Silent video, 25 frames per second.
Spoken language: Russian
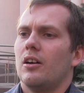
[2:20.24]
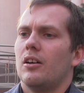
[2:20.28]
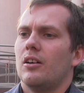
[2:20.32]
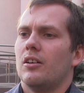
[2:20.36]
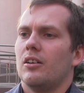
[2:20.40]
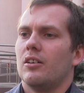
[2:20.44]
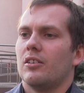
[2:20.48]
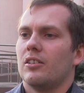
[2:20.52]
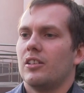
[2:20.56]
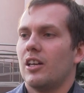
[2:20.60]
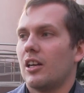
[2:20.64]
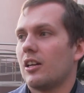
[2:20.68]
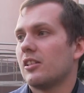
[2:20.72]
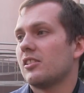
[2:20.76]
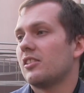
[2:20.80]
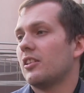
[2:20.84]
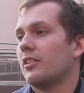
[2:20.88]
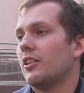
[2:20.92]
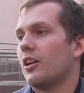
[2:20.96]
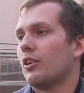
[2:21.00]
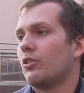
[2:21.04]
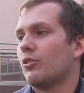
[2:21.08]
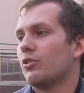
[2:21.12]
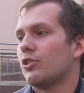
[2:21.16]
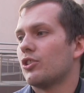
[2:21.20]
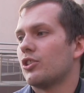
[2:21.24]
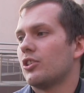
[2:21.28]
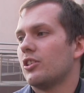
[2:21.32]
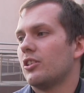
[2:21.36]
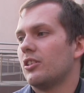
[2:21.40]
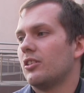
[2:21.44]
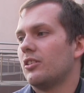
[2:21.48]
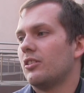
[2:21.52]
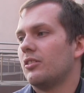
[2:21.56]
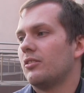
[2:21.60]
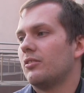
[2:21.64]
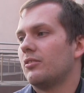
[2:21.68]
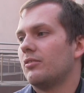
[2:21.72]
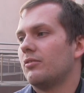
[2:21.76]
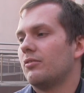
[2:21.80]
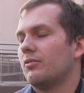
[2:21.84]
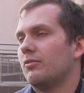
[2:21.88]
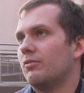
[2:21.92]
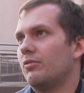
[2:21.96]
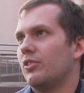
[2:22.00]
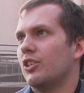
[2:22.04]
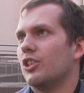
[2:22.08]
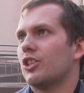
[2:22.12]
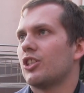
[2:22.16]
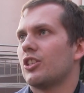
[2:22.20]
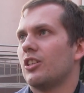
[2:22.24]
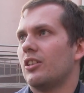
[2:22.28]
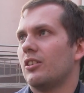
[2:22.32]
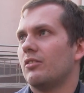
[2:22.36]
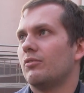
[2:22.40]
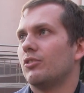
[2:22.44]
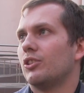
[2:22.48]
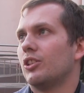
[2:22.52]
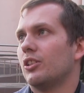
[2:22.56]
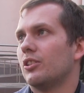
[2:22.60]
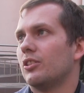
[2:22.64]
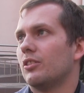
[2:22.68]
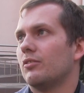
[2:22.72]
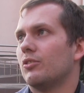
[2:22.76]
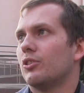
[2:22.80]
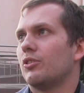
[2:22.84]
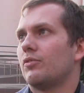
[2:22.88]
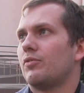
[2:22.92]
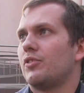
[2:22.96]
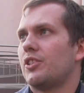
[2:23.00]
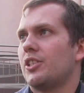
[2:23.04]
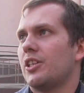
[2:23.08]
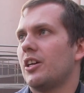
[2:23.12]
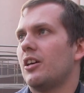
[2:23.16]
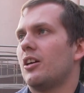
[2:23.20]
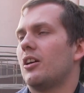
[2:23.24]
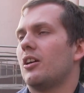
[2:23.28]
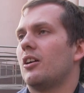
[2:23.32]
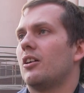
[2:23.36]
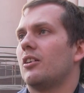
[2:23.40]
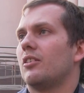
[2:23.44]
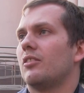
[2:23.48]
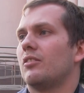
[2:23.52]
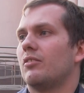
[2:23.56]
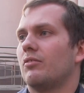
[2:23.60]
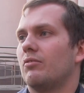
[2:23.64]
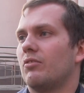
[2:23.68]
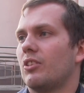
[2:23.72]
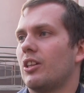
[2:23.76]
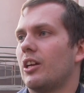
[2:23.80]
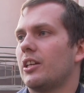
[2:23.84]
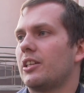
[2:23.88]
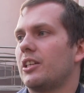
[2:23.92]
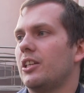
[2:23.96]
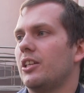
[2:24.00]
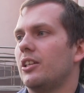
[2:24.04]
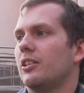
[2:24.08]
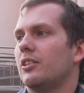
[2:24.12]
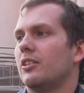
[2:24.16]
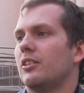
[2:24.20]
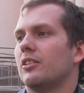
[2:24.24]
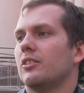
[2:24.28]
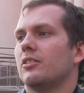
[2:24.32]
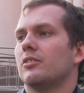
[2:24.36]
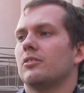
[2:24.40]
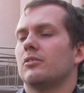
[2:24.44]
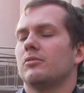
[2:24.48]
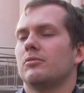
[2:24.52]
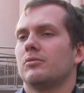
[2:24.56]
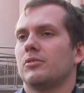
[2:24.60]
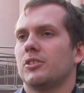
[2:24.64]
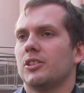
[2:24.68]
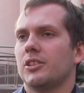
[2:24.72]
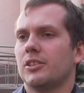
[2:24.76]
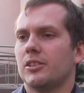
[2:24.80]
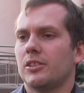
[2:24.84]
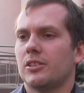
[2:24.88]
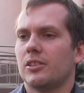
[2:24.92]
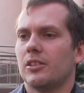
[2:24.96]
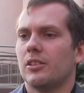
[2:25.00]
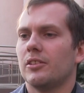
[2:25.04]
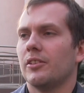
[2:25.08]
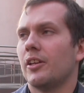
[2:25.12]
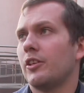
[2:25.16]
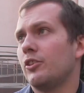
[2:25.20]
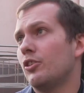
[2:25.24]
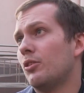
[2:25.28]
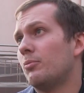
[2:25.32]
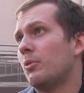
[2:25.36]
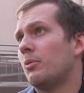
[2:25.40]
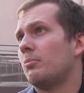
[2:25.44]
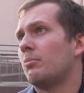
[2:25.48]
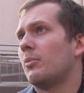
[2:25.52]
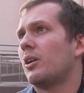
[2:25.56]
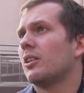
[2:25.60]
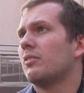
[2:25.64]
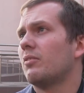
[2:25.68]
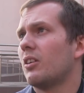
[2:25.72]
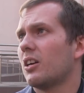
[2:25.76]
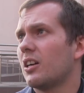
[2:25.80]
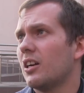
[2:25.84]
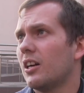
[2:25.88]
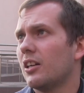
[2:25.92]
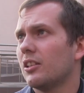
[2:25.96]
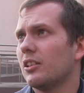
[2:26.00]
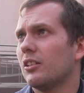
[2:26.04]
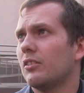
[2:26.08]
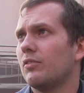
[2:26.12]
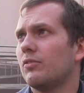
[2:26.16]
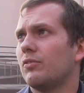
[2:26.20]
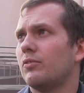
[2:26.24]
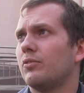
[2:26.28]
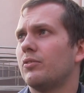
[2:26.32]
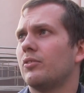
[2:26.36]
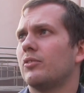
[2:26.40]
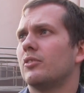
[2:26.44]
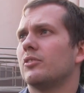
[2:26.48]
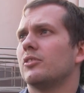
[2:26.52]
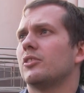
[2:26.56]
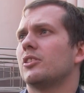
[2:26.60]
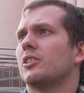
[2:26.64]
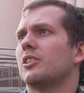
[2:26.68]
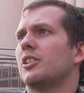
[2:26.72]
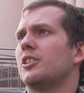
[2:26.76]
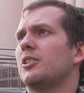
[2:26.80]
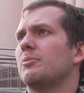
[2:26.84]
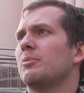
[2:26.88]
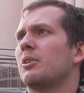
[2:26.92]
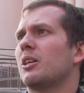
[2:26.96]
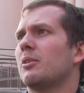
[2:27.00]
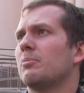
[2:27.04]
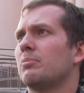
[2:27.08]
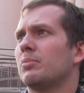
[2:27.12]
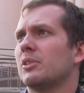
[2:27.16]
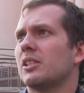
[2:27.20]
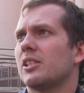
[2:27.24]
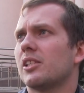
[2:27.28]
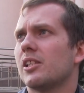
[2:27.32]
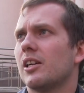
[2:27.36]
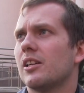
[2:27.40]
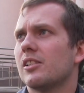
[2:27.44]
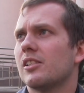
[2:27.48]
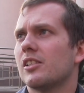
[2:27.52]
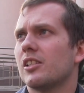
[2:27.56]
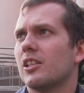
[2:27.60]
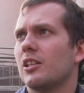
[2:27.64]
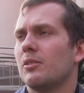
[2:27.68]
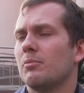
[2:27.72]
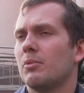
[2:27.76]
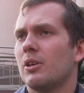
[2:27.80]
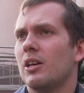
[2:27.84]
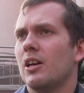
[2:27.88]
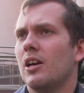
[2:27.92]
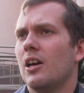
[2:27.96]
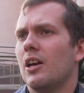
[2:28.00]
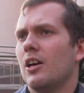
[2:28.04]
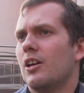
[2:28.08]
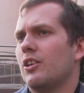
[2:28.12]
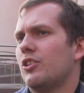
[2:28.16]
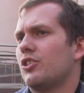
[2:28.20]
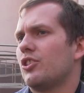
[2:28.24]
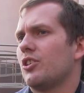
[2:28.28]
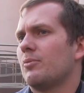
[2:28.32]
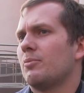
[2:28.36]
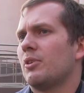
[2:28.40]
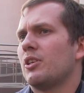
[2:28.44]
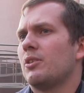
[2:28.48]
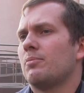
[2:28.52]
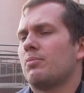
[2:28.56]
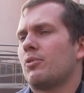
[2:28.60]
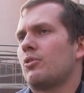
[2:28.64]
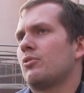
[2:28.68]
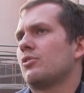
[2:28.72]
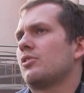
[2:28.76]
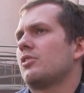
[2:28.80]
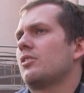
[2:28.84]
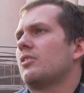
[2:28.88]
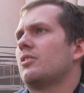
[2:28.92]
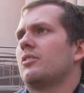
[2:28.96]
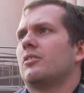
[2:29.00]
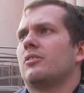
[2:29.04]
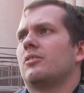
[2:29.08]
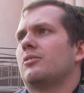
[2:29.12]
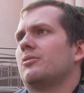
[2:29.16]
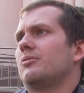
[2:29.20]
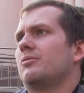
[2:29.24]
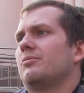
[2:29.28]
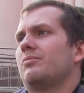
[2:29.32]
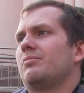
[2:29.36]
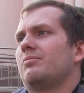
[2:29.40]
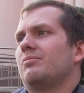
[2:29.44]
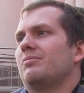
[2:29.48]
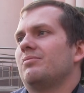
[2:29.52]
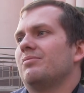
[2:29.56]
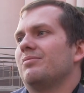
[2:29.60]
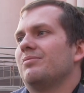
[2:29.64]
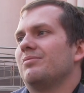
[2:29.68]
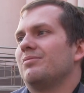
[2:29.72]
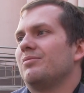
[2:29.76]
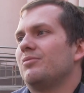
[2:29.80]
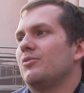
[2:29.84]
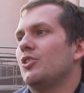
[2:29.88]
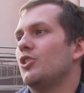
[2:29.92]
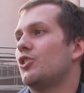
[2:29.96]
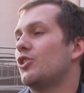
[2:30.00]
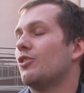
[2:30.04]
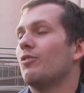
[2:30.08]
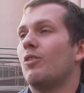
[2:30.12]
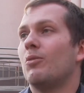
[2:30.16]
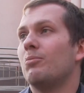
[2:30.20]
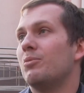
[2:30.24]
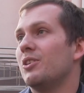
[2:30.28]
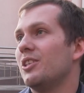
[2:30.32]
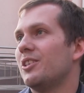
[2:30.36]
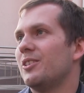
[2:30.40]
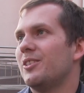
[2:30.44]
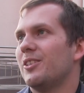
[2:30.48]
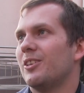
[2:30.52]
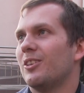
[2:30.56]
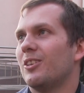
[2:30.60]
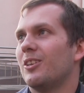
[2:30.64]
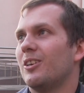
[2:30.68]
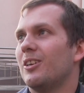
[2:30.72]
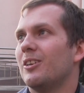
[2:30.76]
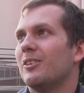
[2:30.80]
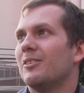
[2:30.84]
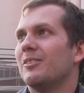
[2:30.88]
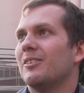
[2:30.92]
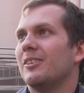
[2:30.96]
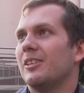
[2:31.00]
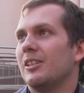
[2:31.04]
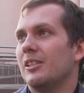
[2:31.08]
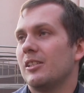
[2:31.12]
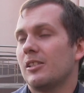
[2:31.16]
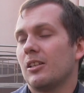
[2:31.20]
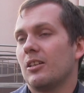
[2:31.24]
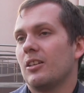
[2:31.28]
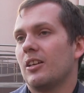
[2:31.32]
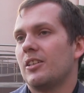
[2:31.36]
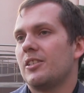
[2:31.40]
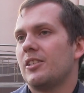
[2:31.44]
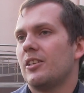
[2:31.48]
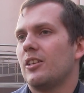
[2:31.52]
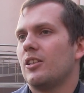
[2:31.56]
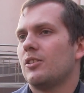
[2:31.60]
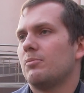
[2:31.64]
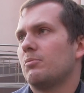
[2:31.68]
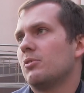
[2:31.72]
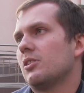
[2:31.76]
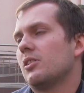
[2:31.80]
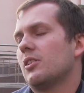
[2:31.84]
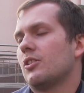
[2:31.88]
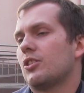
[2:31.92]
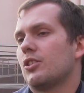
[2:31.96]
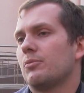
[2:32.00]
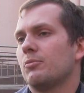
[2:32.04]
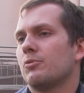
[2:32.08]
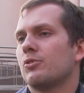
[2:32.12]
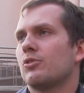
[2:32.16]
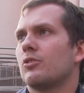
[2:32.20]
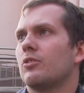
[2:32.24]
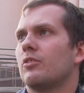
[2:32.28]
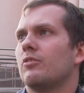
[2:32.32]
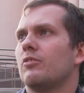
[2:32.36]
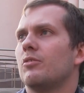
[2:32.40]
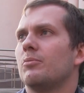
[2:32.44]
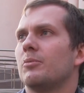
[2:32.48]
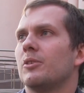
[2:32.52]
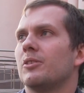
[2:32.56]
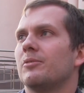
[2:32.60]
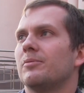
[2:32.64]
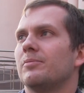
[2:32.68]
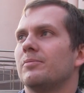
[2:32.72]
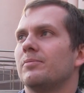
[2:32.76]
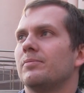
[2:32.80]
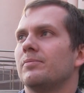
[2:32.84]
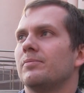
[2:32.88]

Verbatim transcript: а, гораздо дороже вышла вот эта вот вся волокита с наемом адвокатов, э, с этими компенсациями, чем они просто ничего бы не делали и согласились бы с нашими условиями.